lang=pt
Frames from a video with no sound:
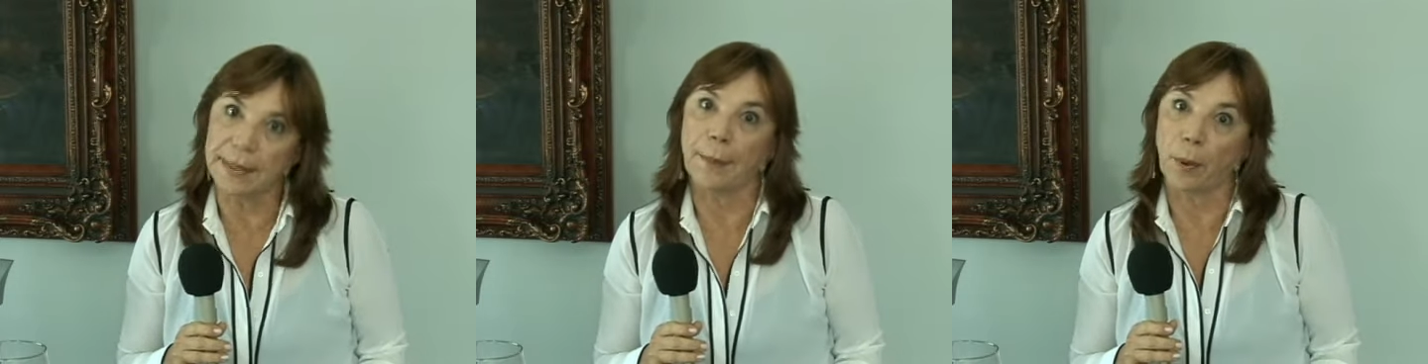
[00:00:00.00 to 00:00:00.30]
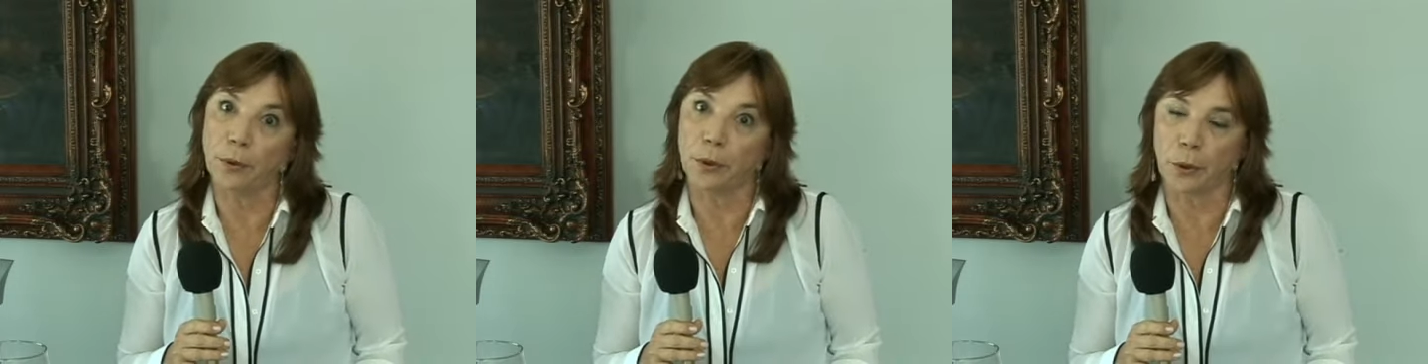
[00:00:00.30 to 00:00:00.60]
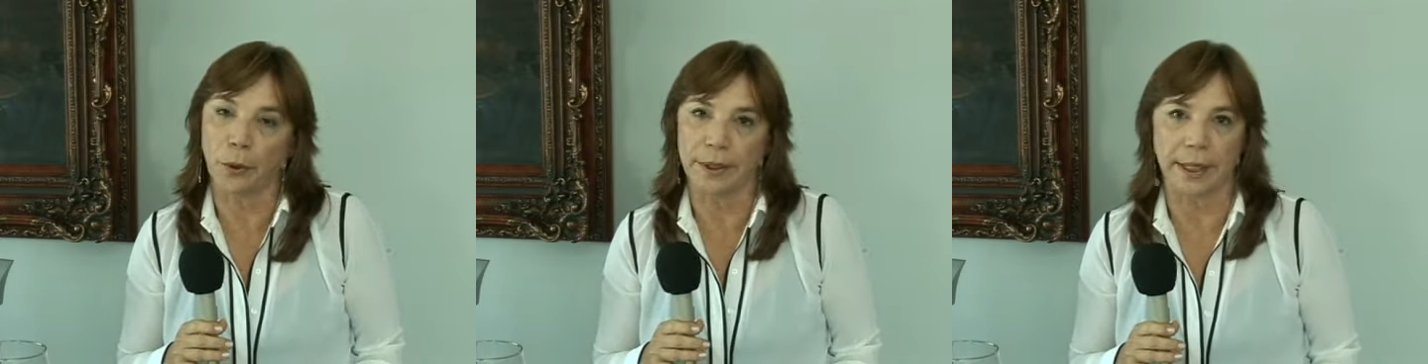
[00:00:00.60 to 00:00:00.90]
da
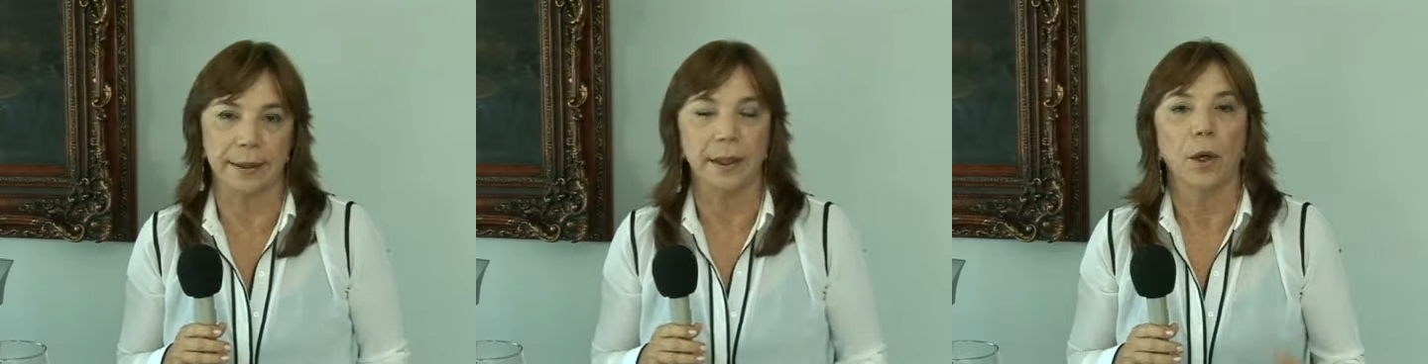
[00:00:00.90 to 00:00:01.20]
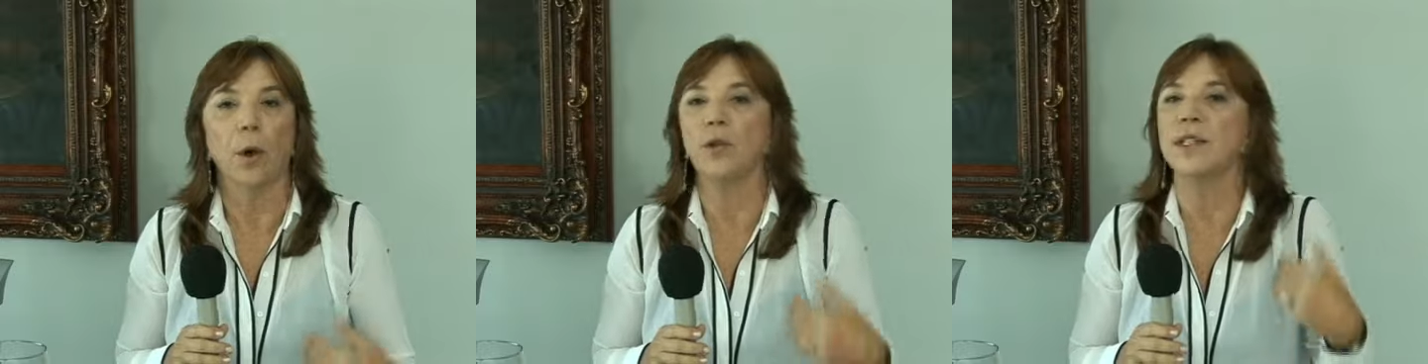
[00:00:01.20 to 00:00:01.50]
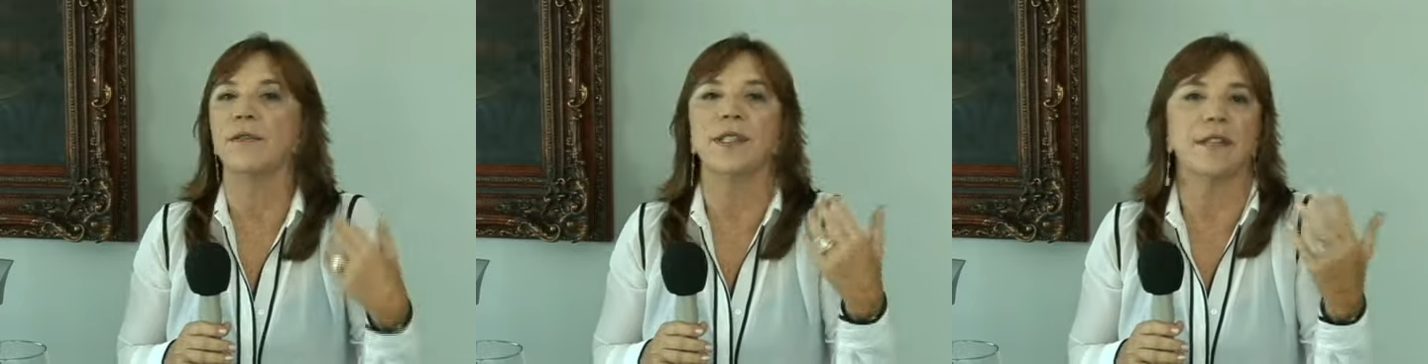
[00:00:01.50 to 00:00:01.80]
poltrona ou
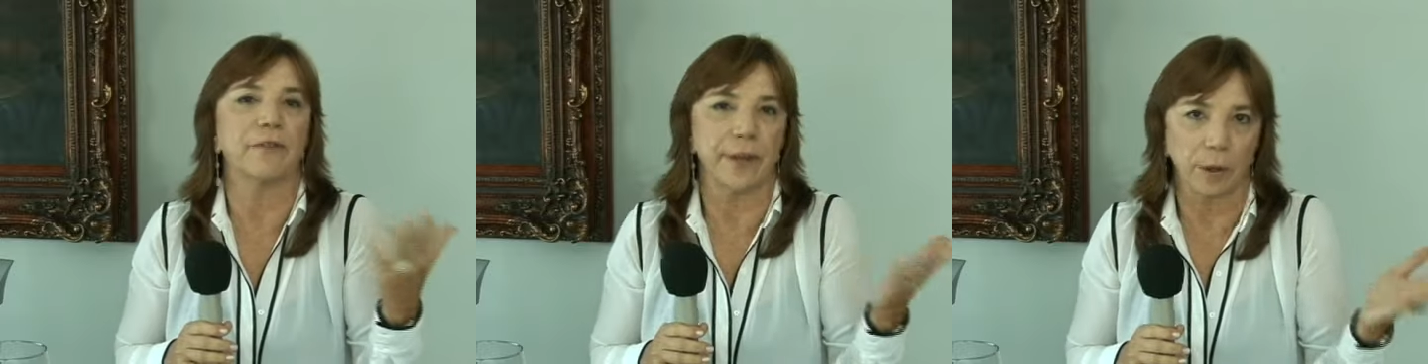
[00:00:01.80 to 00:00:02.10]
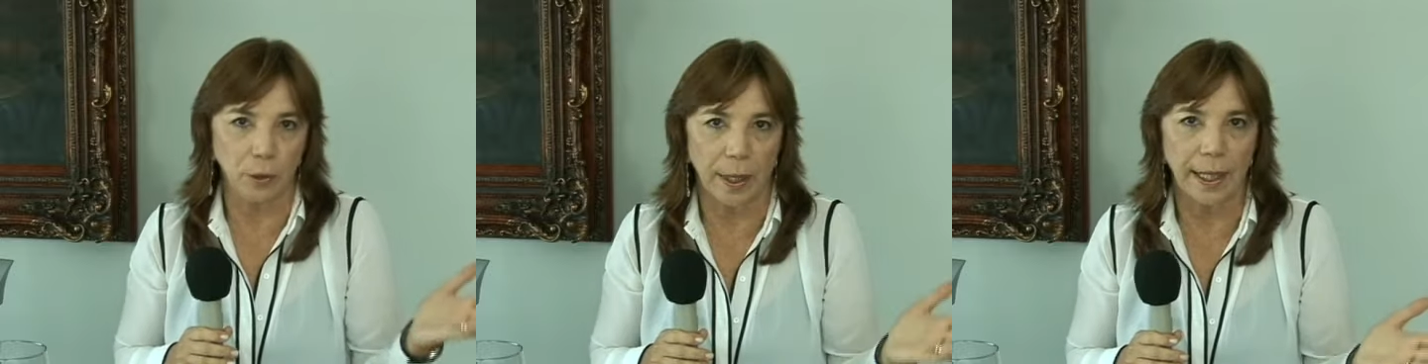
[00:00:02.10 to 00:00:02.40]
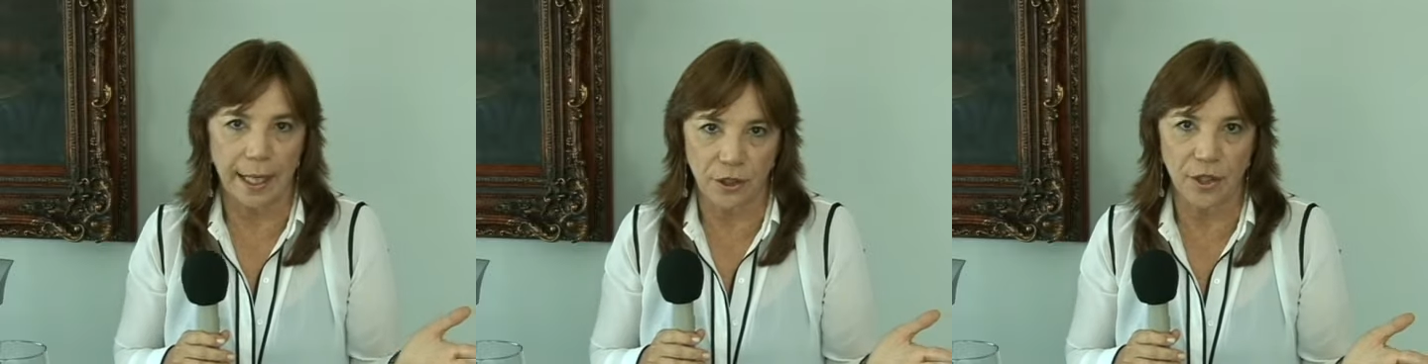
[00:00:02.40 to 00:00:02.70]
se você foi ao
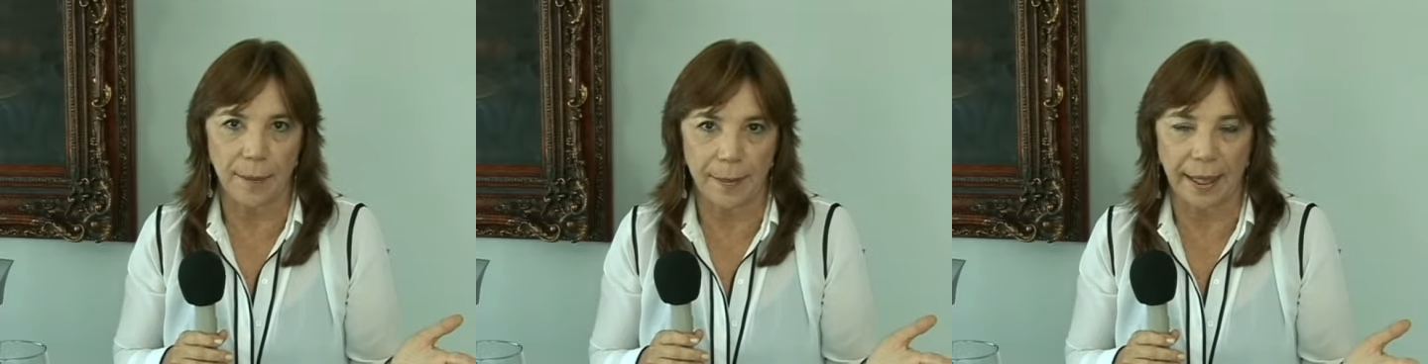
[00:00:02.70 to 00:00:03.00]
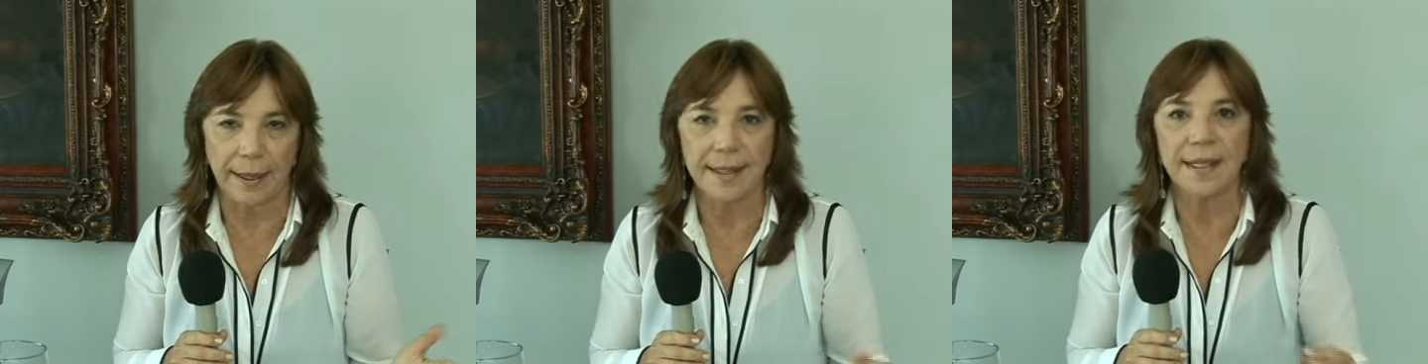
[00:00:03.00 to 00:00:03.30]
toalete também.